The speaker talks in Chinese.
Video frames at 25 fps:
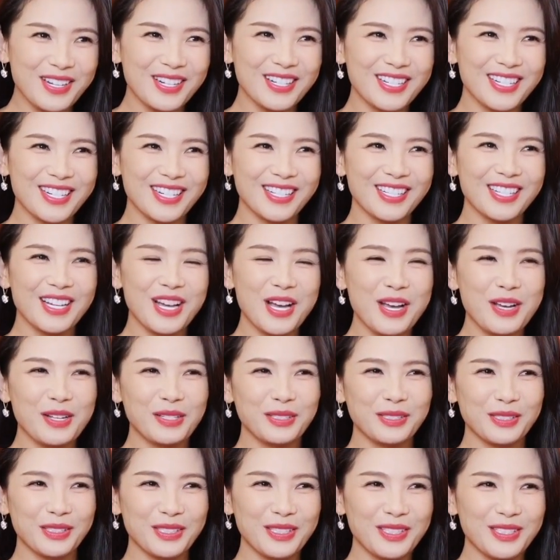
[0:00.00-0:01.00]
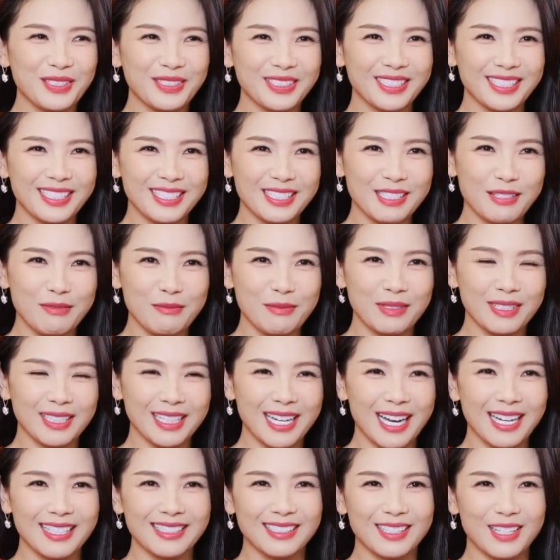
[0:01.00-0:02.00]
就是所有的你们
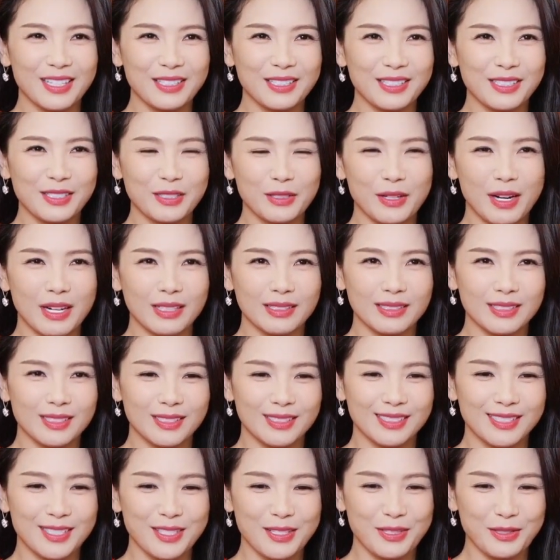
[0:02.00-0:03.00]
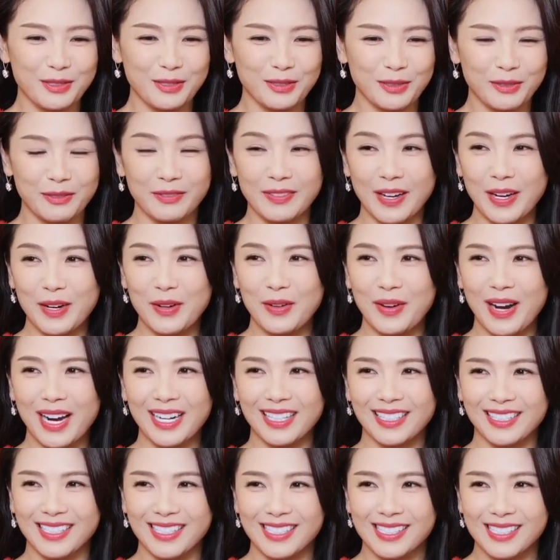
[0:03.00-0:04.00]
看到的这种这种繁
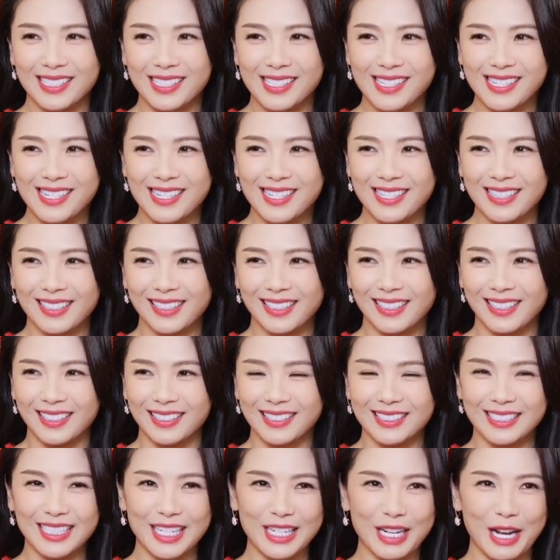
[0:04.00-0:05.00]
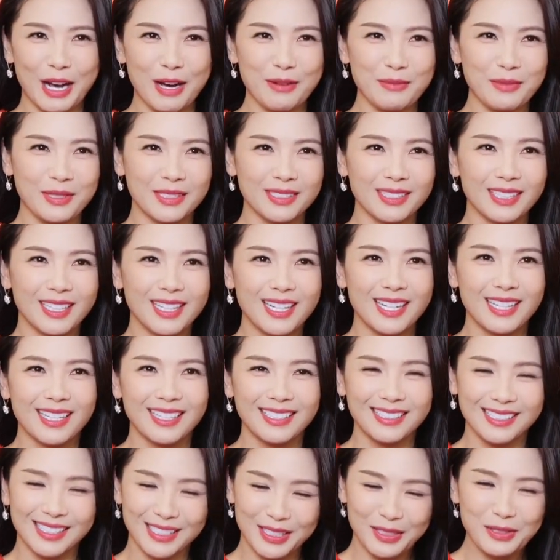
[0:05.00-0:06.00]
花里的精致，可能在他们
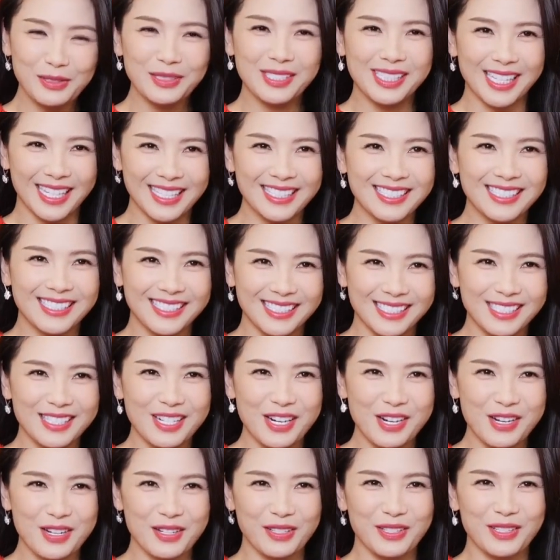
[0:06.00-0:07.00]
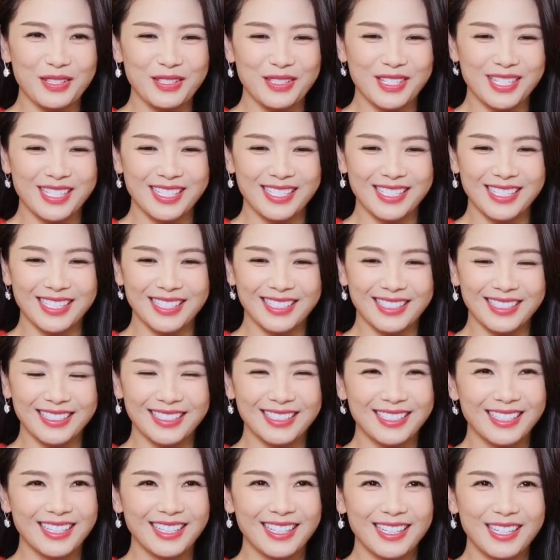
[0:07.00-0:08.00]
一路前行的时候是一
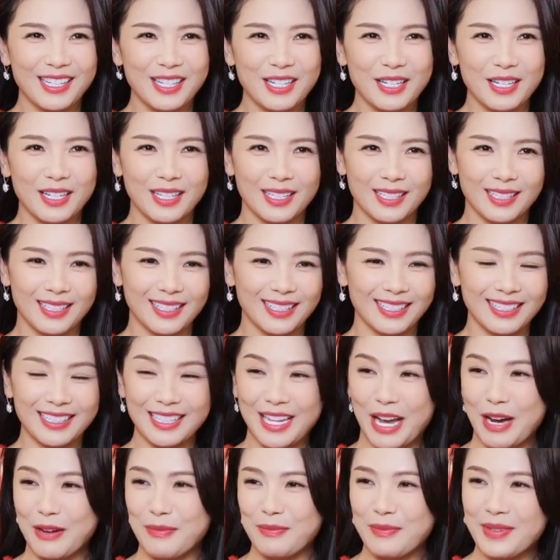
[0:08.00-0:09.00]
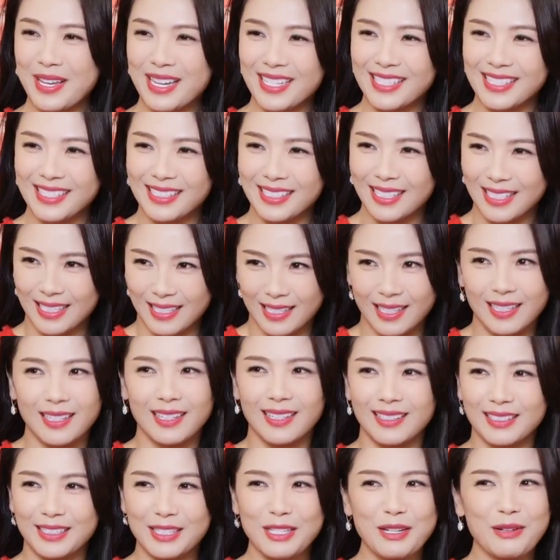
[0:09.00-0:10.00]
个。呃，两面
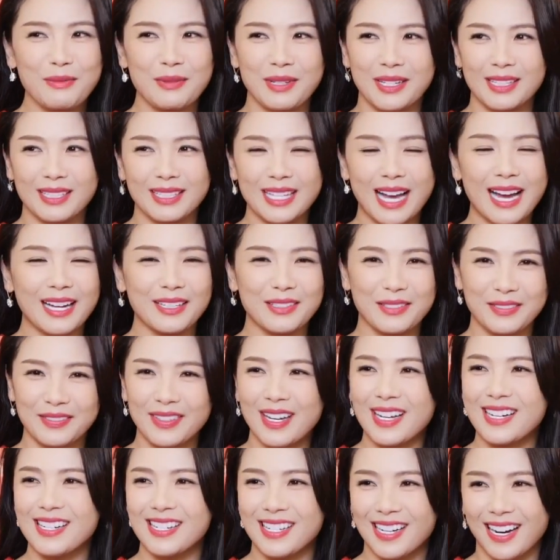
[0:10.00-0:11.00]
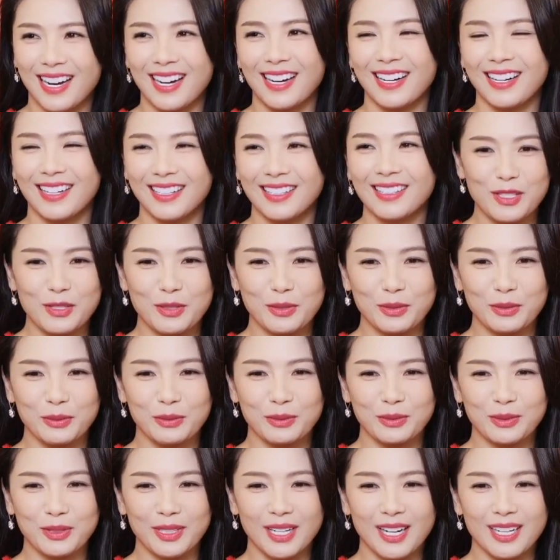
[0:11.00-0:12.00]
呃特别大的反差，就是
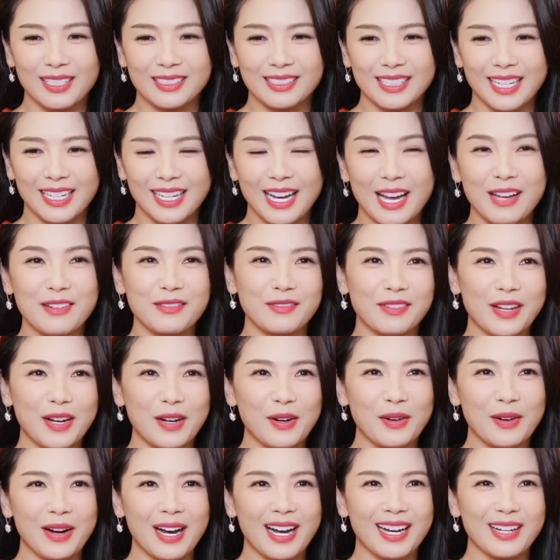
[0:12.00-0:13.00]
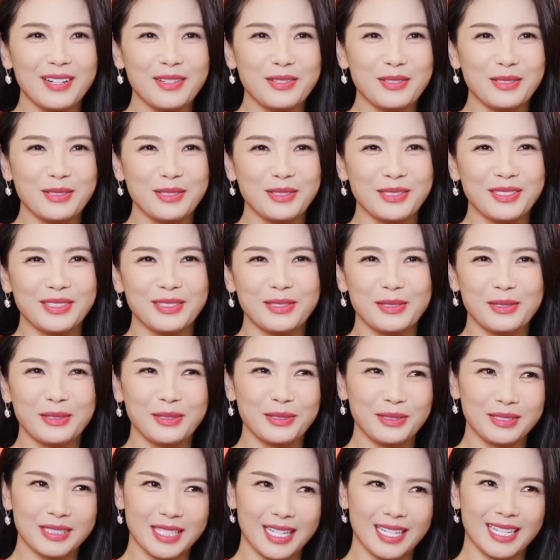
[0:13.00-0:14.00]
我要再看《繁花》，我都觉得我
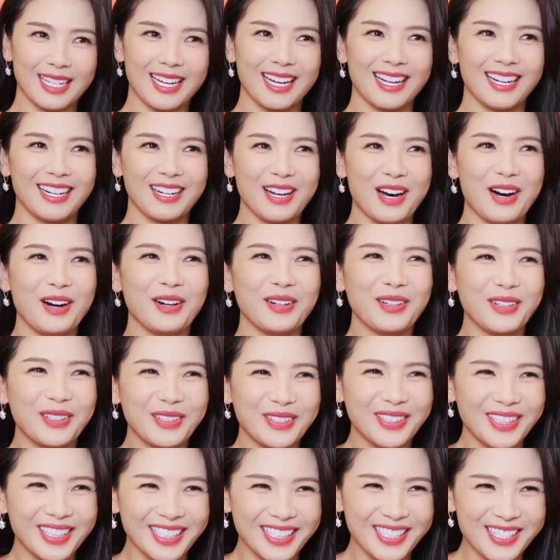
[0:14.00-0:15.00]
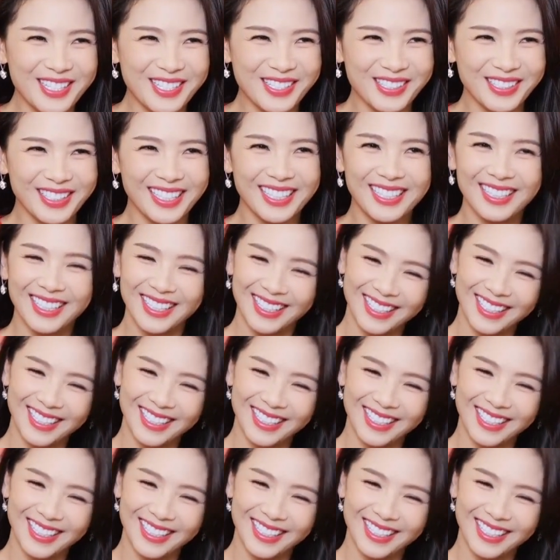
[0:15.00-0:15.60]
在看老胡。我说，